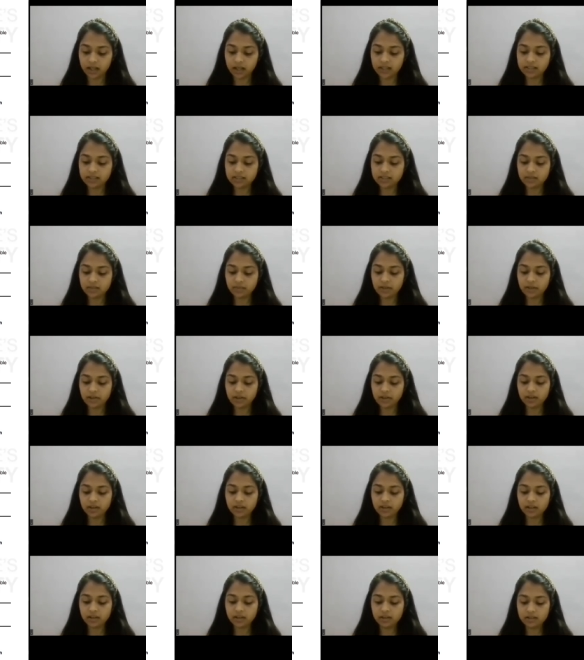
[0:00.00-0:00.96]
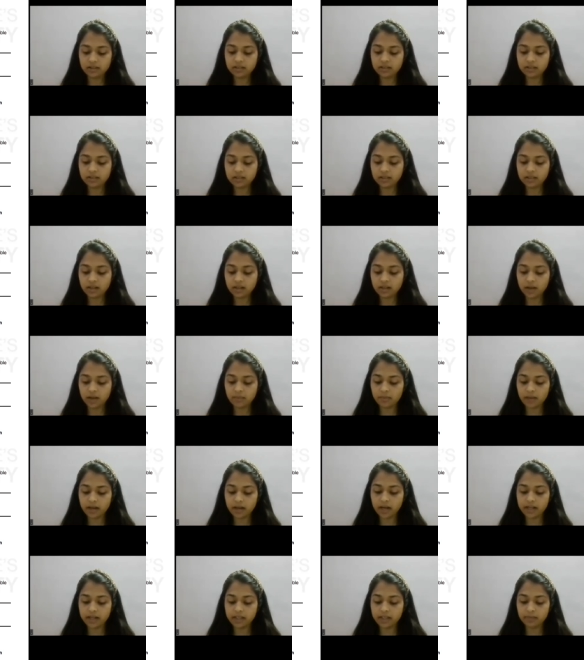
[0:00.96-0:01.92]
अनसिमेट्रिकल
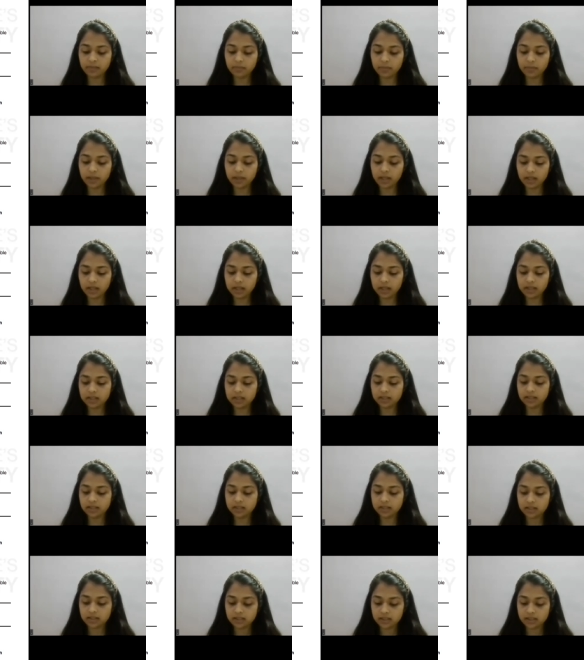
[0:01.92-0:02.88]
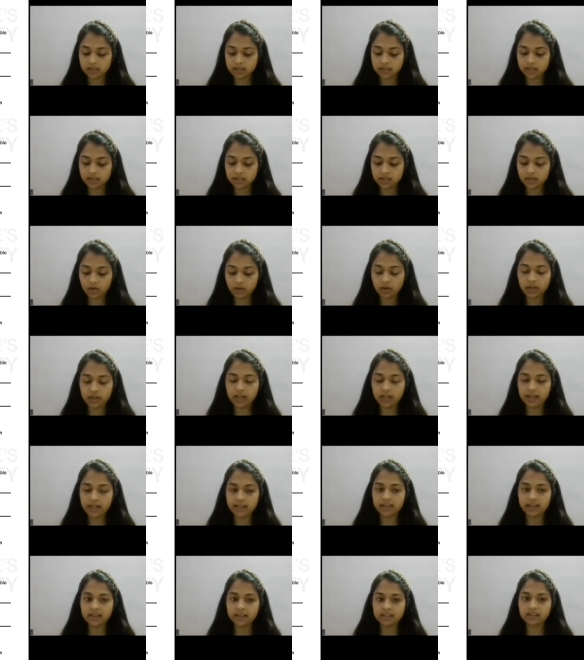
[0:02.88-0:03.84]
कार्बन आइटम पे कौन
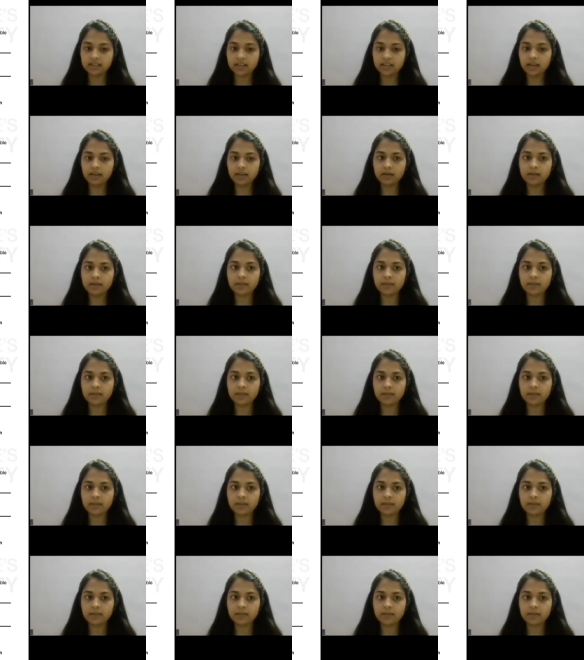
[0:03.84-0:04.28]
अटैक करता है